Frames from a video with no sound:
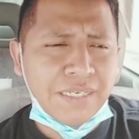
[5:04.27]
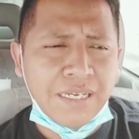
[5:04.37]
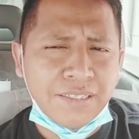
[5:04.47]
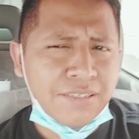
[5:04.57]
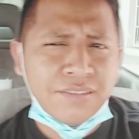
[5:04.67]

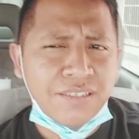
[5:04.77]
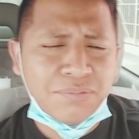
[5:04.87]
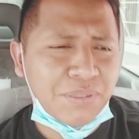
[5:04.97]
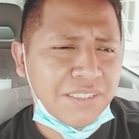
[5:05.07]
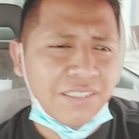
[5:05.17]
va
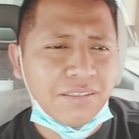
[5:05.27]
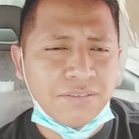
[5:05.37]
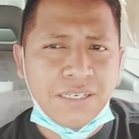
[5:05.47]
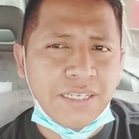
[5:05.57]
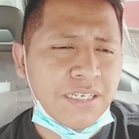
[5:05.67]
10
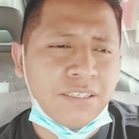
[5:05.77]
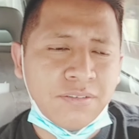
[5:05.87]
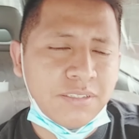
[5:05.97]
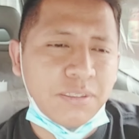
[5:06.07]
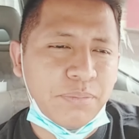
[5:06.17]
pesitos va era
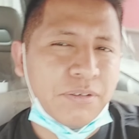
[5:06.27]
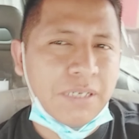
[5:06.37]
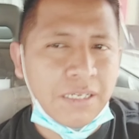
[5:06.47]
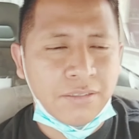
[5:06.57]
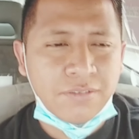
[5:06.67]
12
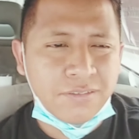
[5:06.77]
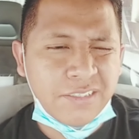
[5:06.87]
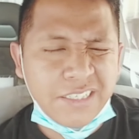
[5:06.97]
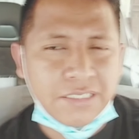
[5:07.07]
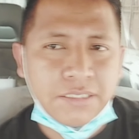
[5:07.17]
pero va
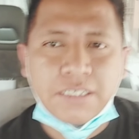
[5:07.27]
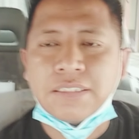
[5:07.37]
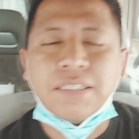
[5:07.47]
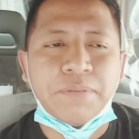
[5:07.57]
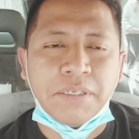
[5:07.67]
10 10
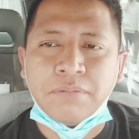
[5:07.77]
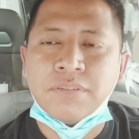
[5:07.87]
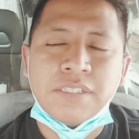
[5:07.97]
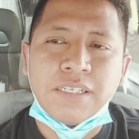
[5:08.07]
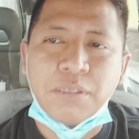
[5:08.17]

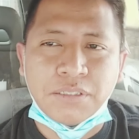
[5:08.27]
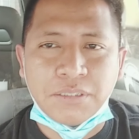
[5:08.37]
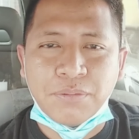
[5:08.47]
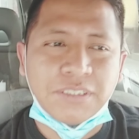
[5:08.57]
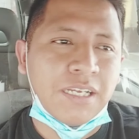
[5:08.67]

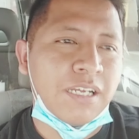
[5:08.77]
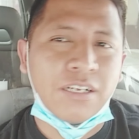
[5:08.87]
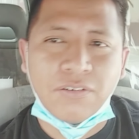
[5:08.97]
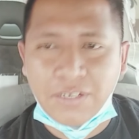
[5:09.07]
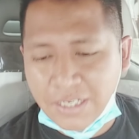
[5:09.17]
entonces vamos
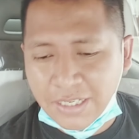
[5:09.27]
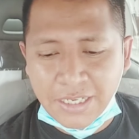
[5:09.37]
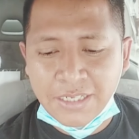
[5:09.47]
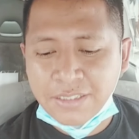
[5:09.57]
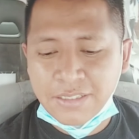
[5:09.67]
a
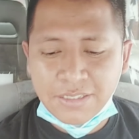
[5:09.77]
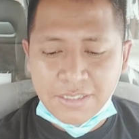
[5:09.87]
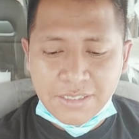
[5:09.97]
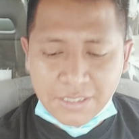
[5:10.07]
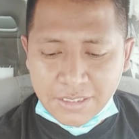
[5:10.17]
colocarla
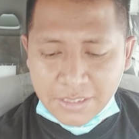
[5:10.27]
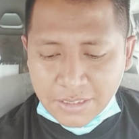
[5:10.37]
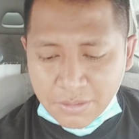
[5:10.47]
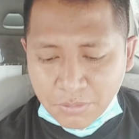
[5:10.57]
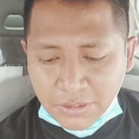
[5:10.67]

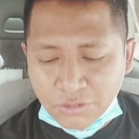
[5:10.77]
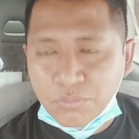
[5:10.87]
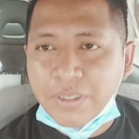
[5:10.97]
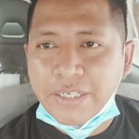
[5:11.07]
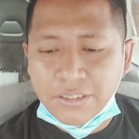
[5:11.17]
vamos a
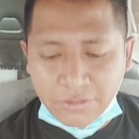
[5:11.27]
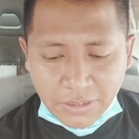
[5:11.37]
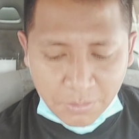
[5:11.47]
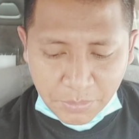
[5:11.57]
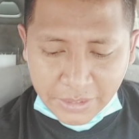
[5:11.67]
sumar es
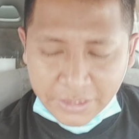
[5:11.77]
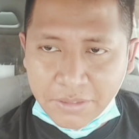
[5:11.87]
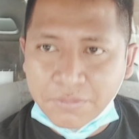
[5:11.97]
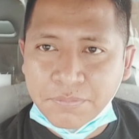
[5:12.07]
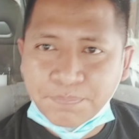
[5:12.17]
en el
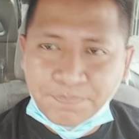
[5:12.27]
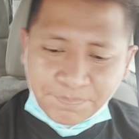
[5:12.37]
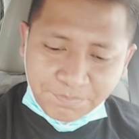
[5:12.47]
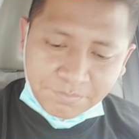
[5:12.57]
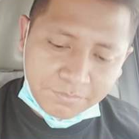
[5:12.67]
aplicativo
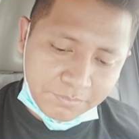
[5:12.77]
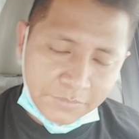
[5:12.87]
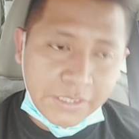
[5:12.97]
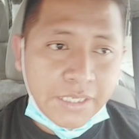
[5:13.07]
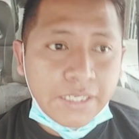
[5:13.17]

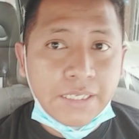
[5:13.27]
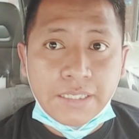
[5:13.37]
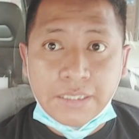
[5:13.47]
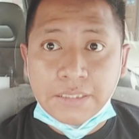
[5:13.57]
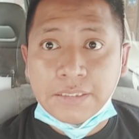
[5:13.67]

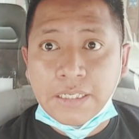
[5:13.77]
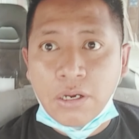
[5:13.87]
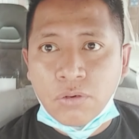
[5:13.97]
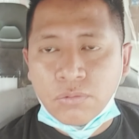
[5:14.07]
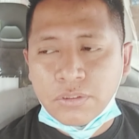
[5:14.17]
y
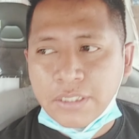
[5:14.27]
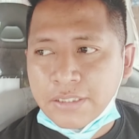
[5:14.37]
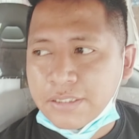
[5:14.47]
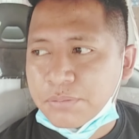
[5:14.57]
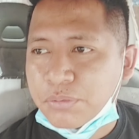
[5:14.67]

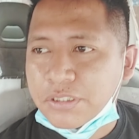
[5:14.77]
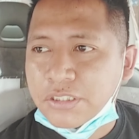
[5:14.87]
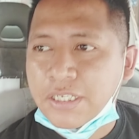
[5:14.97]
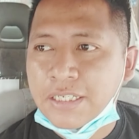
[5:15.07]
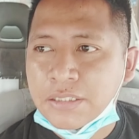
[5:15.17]
ahora
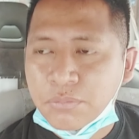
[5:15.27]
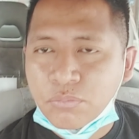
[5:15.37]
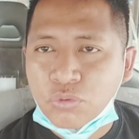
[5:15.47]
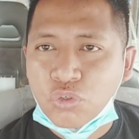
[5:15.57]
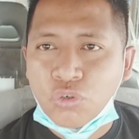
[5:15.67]
después
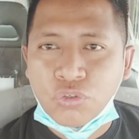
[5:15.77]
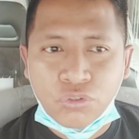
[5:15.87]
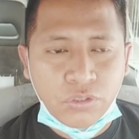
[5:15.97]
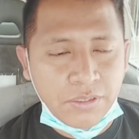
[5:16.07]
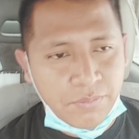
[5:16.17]
sacarnos
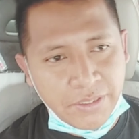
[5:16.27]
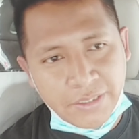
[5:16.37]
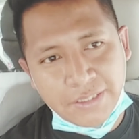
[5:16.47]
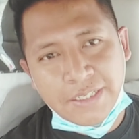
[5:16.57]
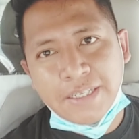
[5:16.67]
otro también